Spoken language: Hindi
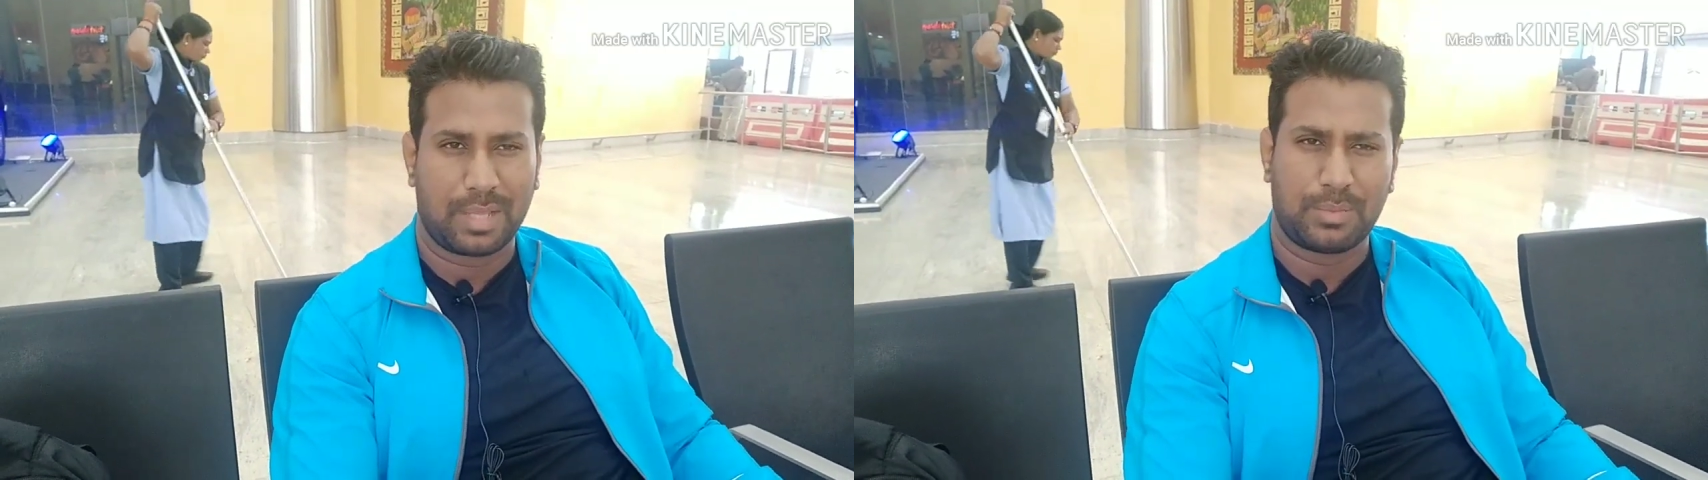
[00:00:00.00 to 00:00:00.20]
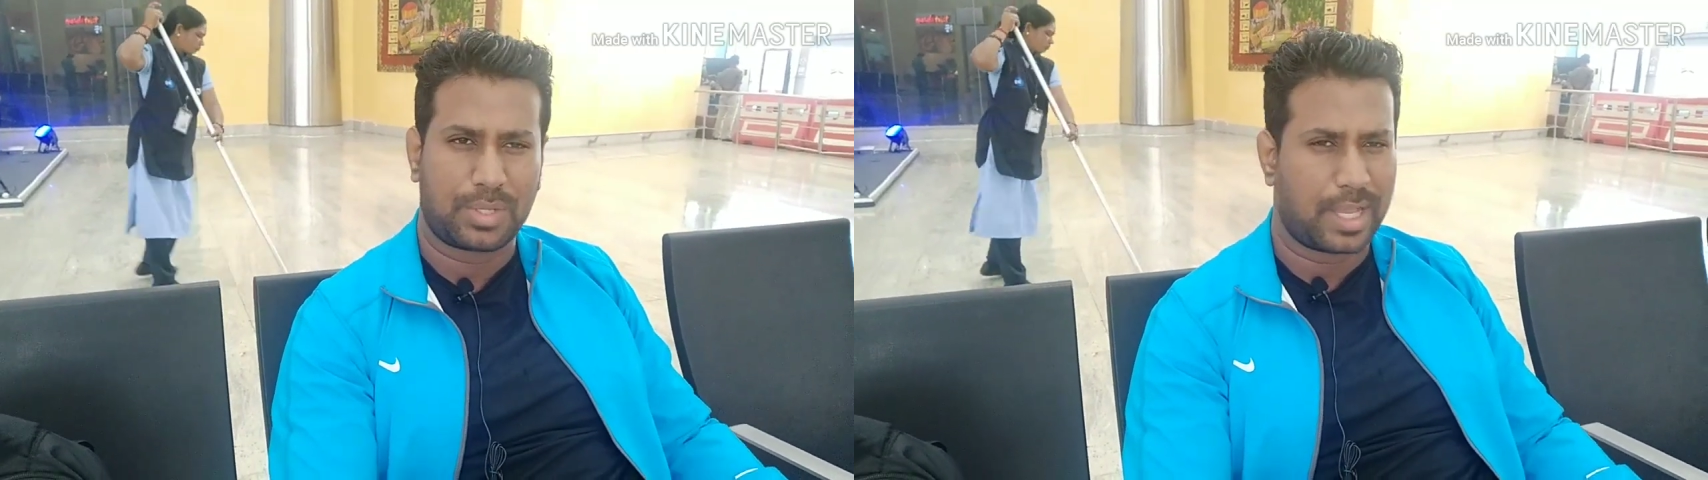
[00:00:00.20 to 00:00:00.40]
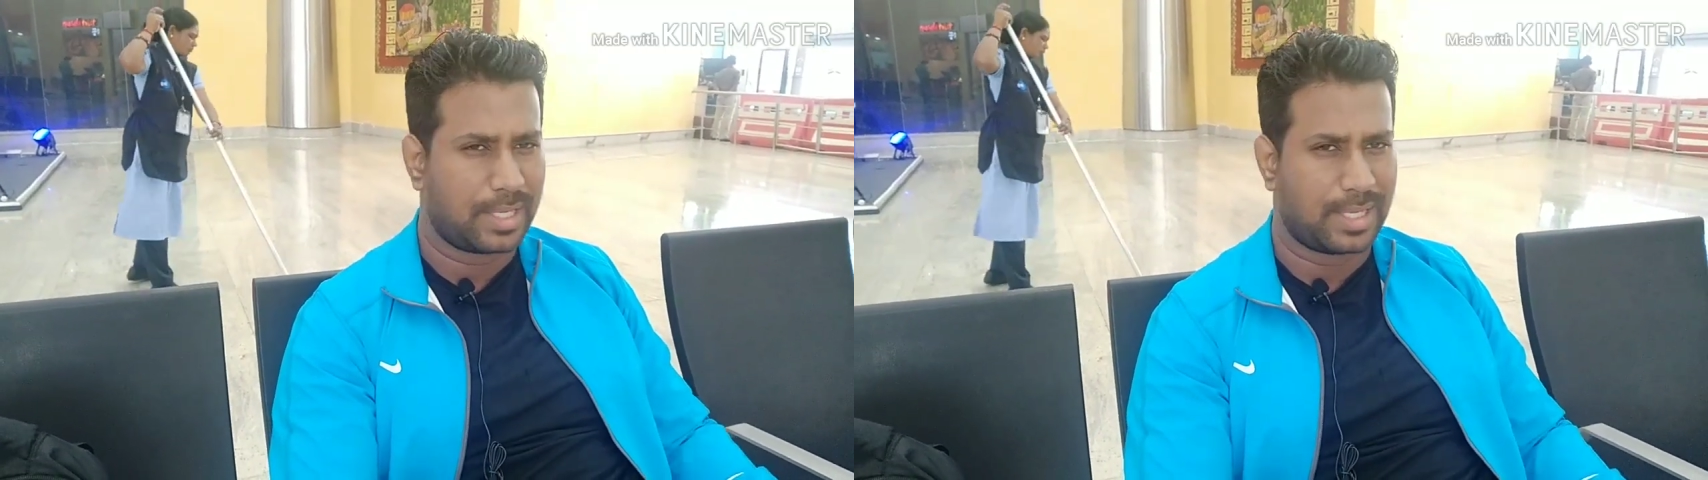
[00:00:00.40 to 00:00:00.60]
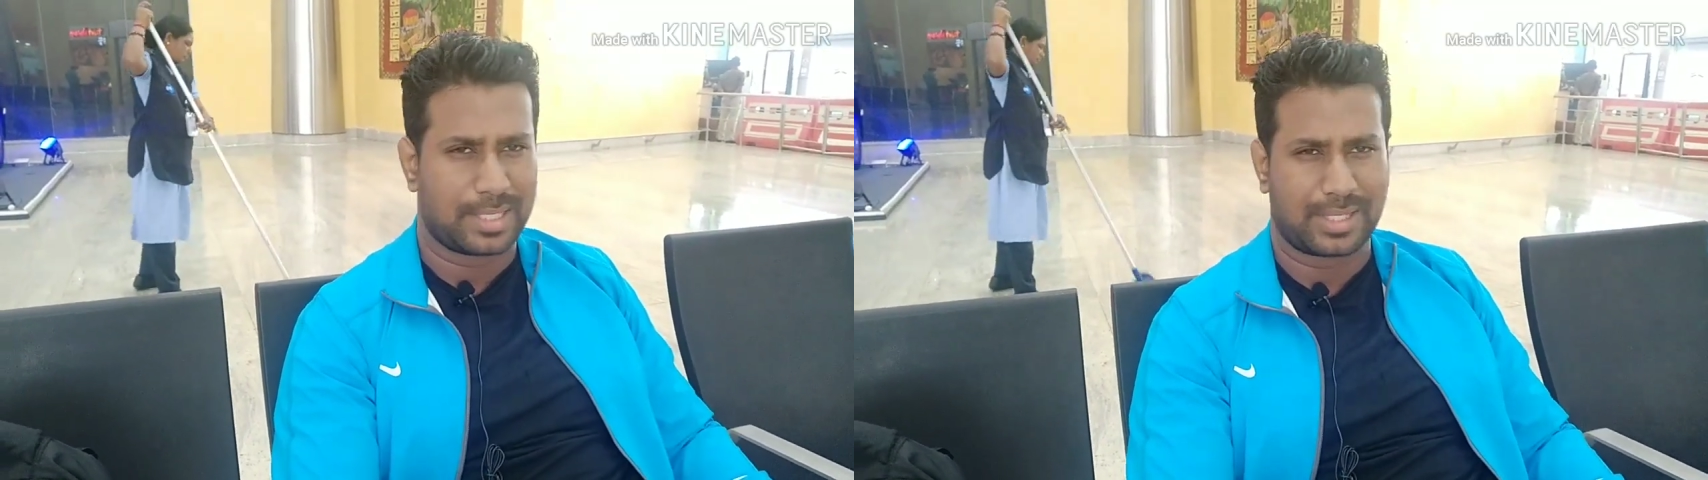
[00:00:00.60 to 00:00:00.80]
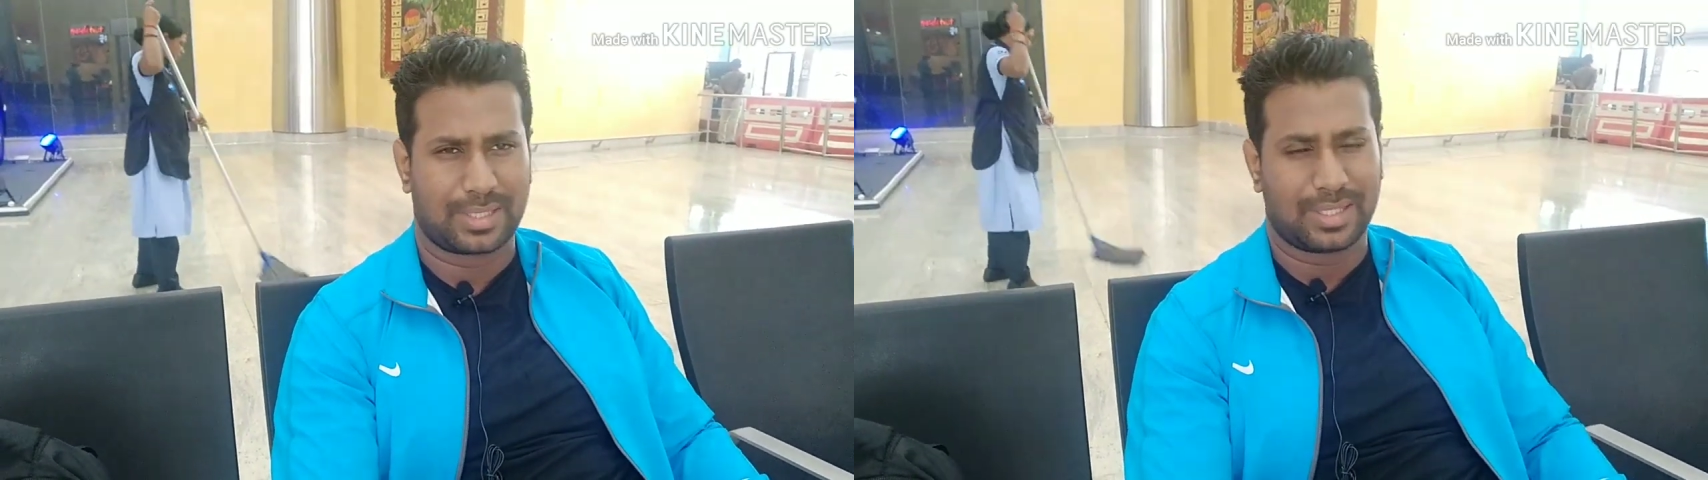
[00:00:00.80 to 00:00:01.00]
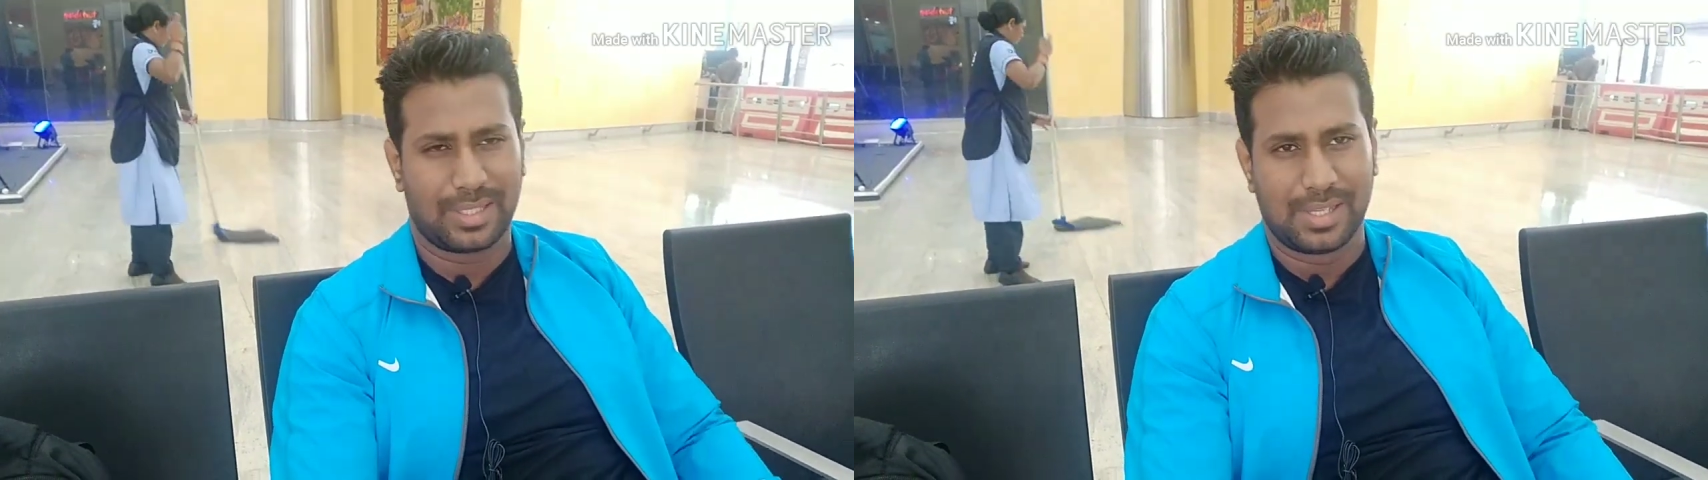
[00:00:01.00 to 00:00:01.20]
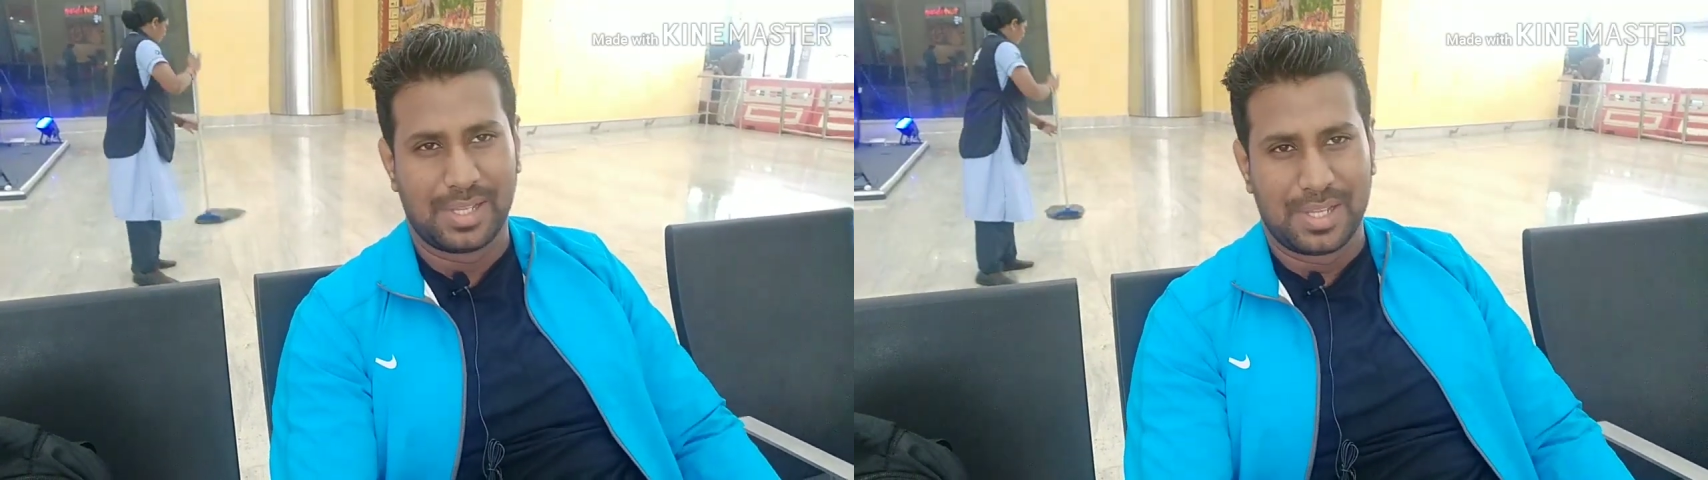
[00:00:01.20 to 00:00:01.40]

आप उठा के ला सकते हैं